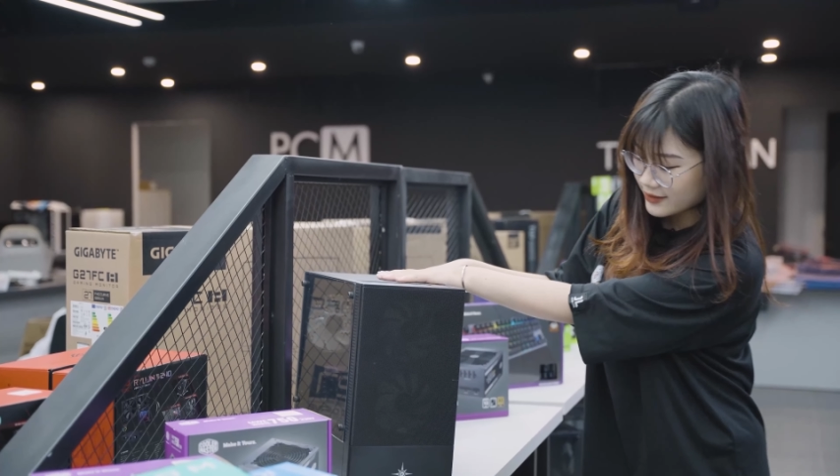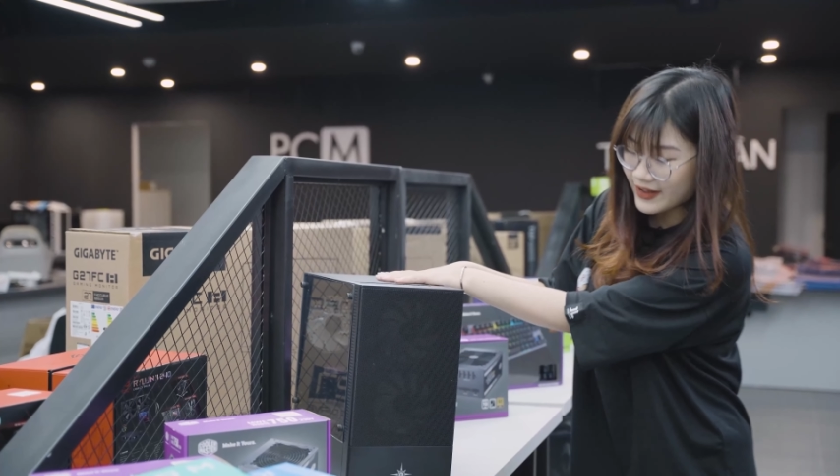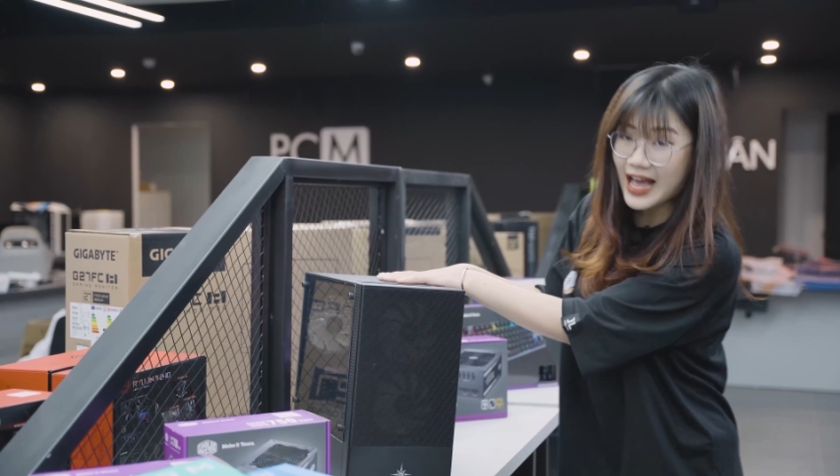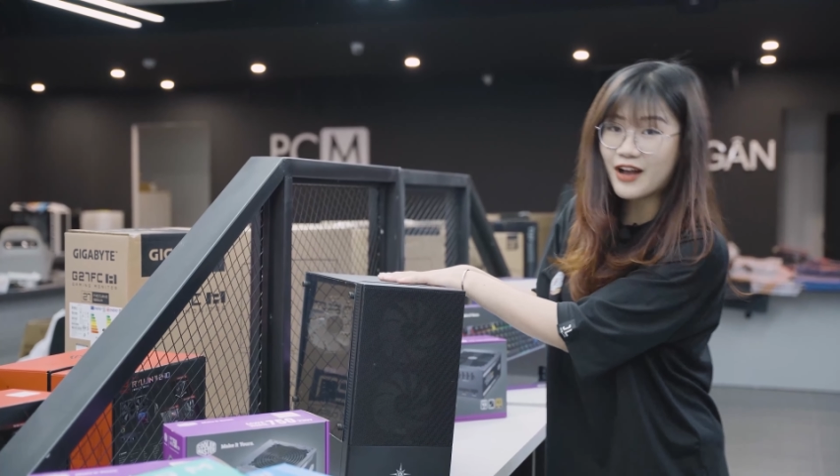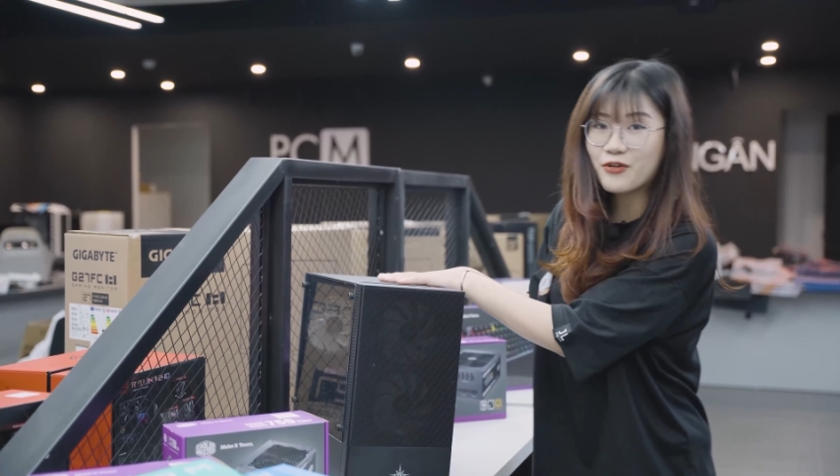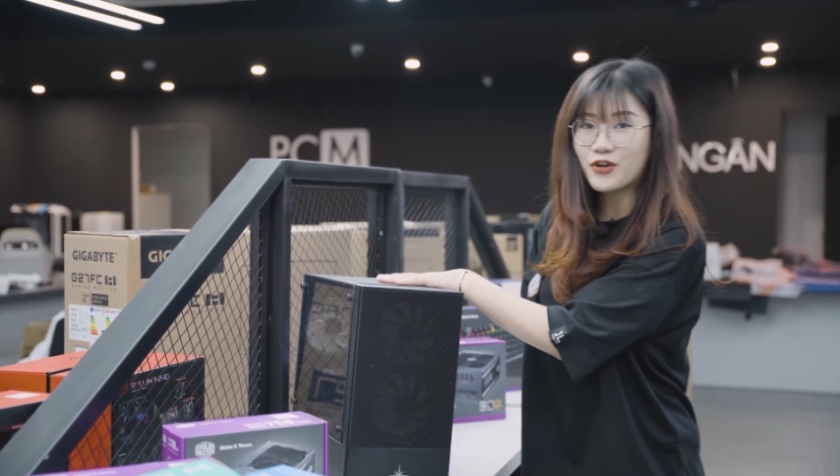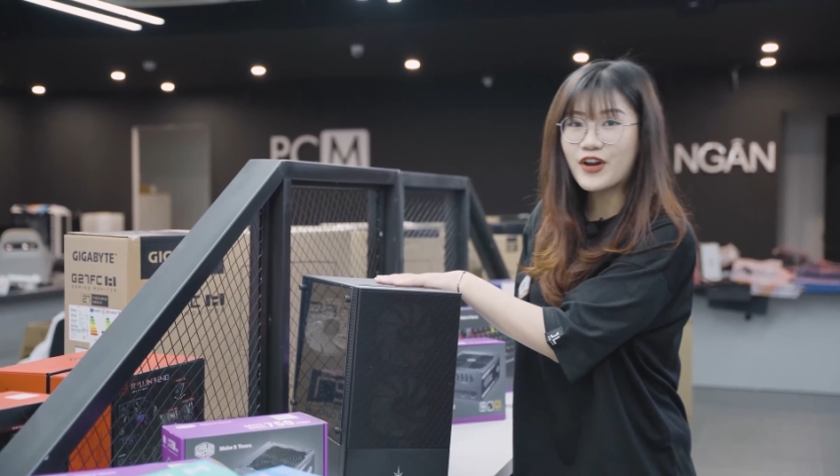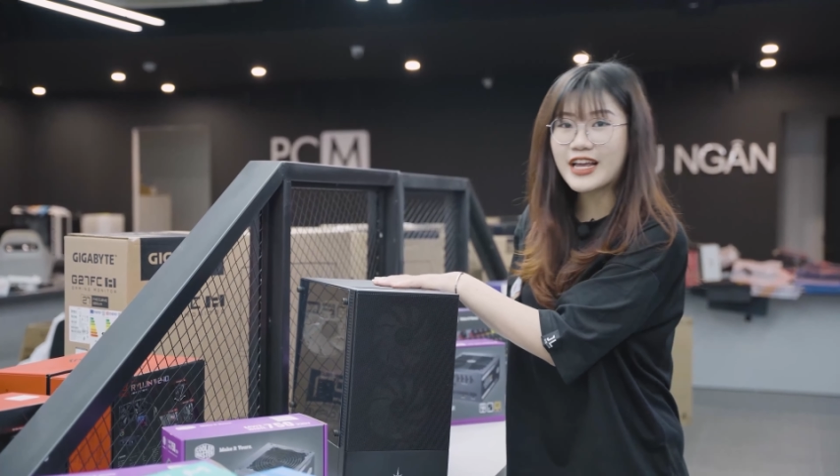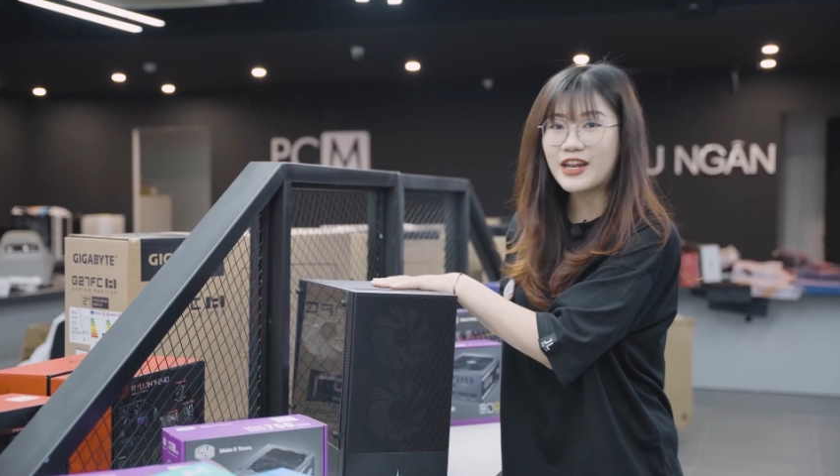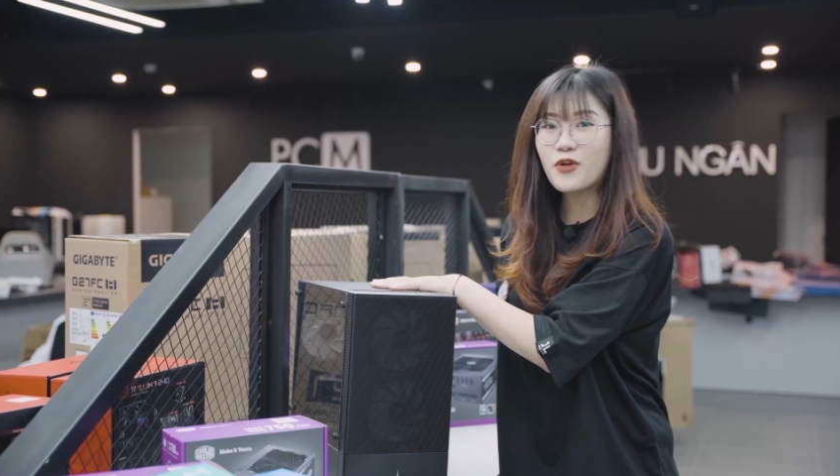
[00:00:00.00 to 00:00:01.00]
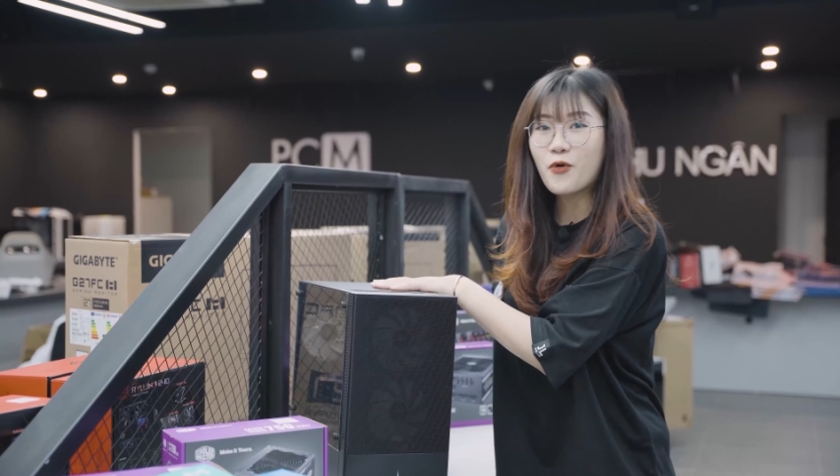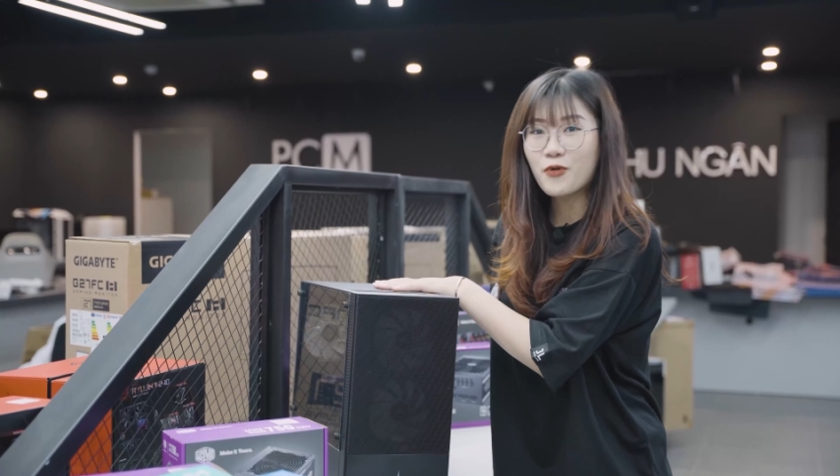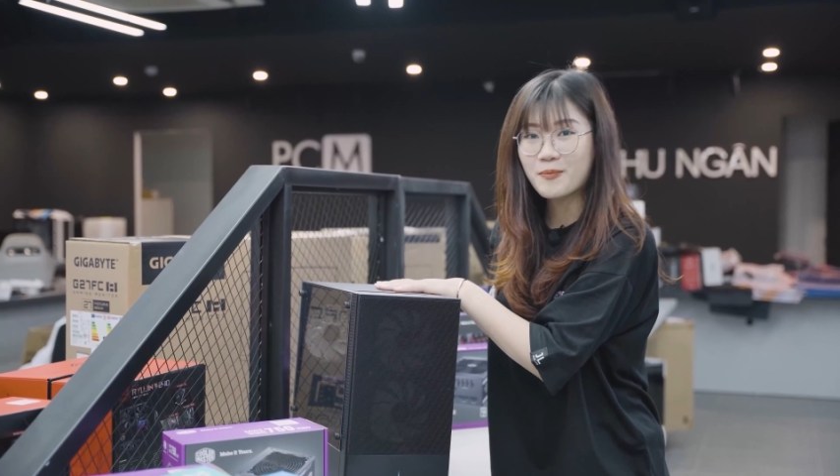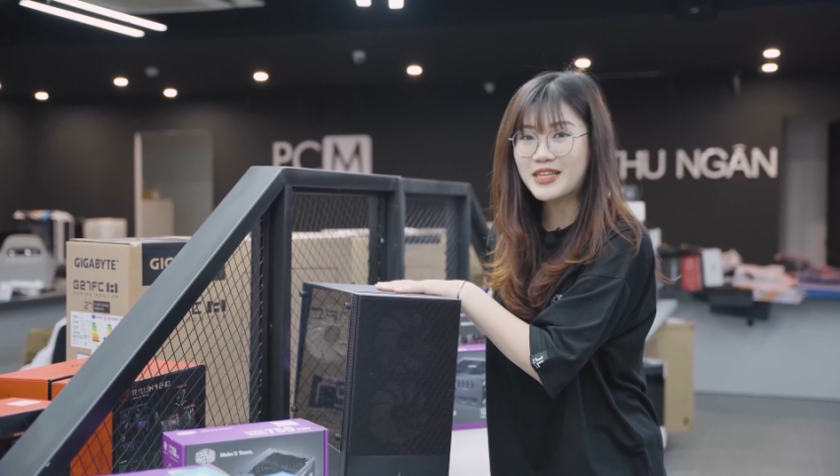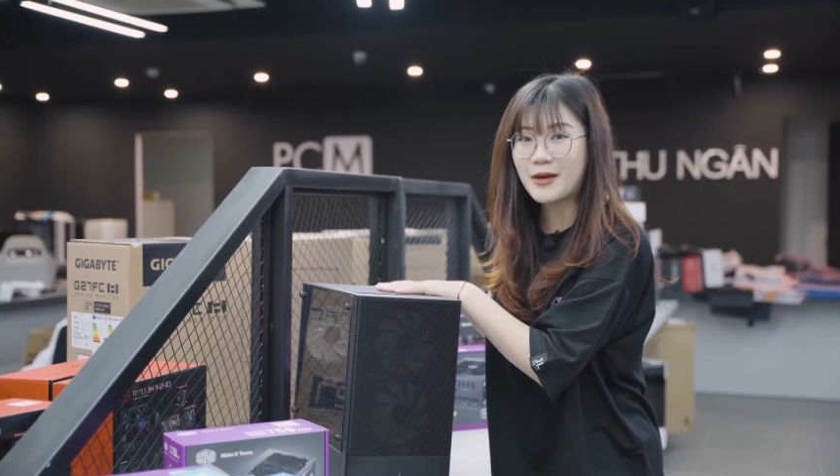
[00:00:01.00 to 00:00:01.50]
và hãng của nó là Keno
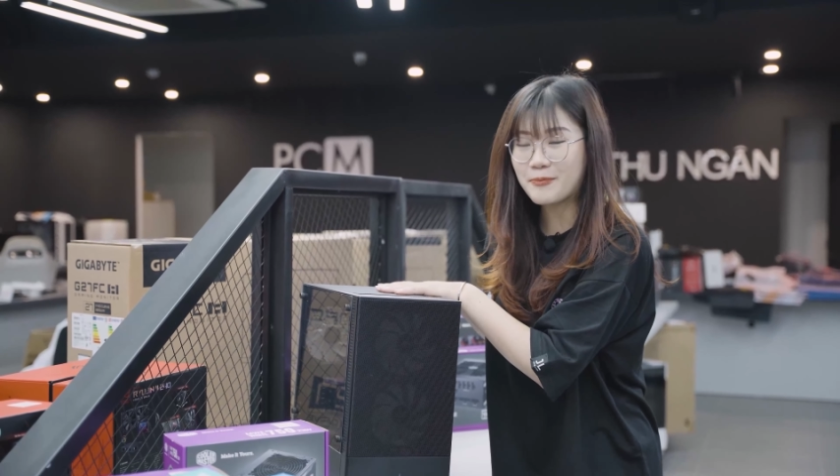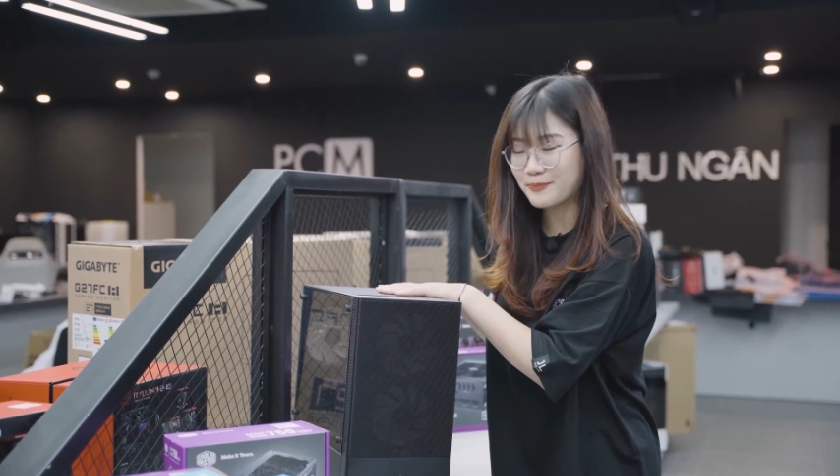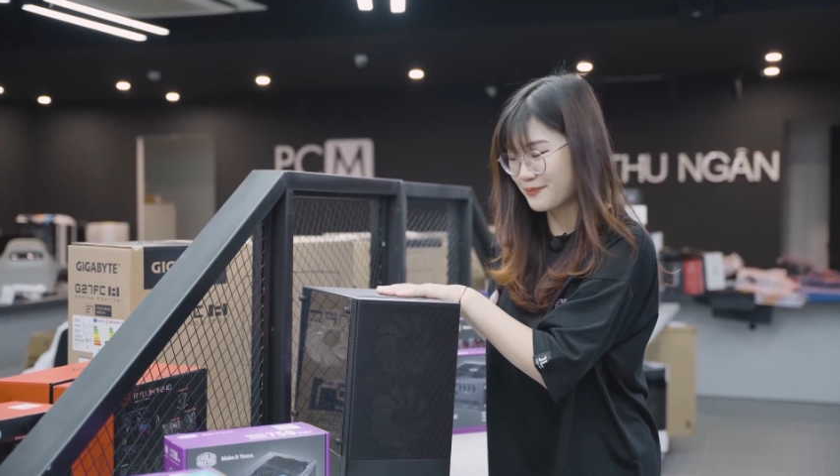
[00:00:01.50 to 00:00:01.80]
mình nhầm